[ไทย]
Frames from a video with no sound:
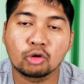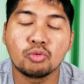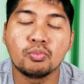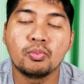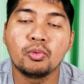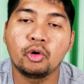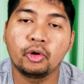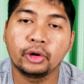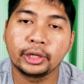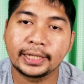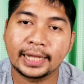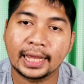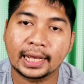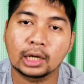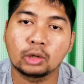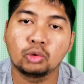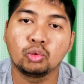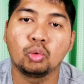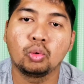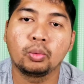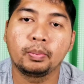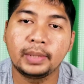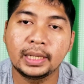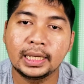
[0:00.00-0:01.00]
นากุโมะเนี่ยก็
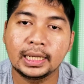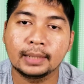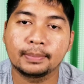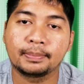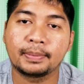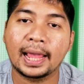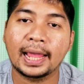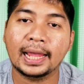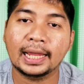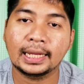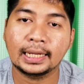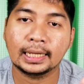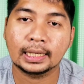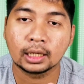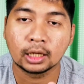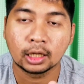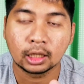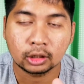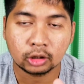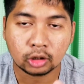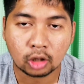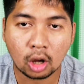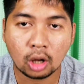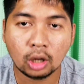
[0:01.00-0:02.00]
ถูกบีบให้
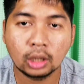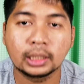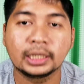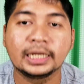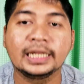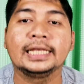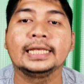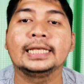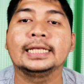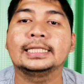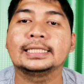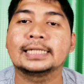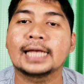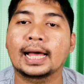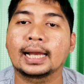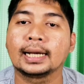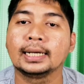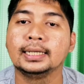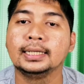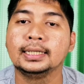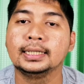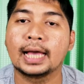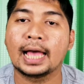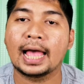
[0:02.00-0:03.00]
ต้องหนีจาก
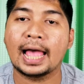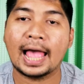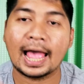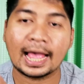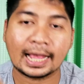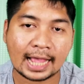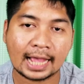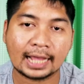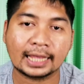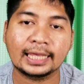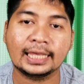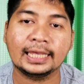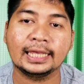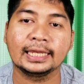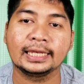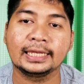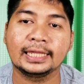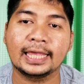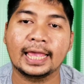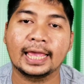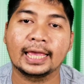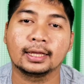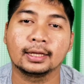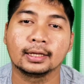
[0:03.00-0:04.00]
เรืออากากิ
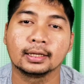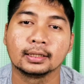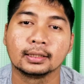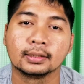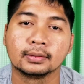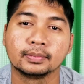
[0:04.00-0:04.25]
เนี่ย